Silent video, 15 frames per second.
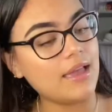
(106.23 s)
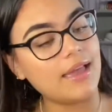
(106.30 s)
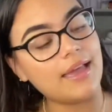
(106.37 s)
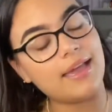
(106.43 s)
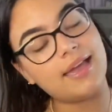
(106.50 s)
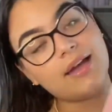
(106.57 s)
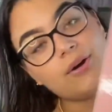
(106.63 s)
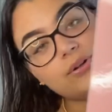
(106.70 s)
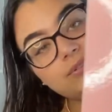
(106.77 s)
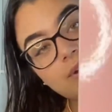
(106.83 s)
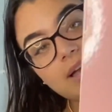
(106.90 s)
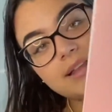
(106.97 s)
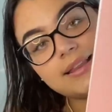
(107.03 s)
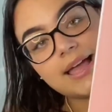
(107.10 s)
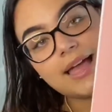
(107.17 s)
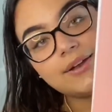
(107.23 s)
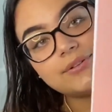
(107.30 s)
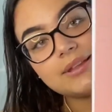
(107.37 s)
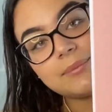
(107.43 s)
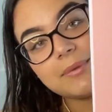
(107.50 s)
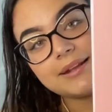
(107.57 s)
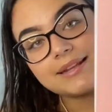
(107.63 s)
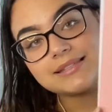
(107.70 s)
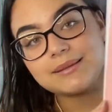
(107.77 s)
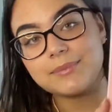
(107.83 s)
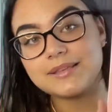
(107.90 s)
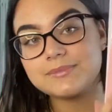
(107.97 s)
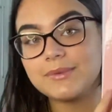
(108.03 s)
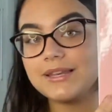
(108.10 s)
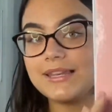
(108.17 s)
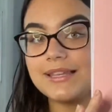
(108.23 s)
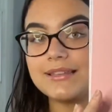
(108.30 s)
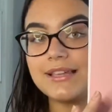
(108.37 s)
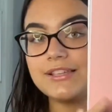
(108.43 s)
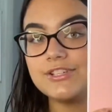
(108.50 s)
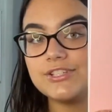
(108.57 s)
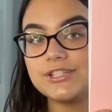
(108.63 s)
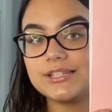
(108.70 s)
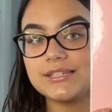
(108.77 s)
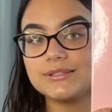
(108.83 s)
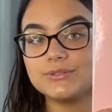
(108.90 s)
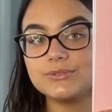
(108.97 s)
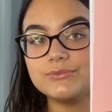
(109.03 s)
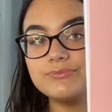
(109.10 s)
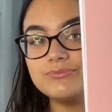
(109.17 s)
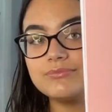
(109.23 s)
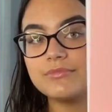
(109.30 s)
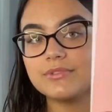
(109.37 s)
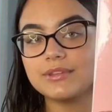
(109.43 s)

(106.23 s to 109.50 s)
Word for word: É outro caderno também dessa mesma linha da Estilo,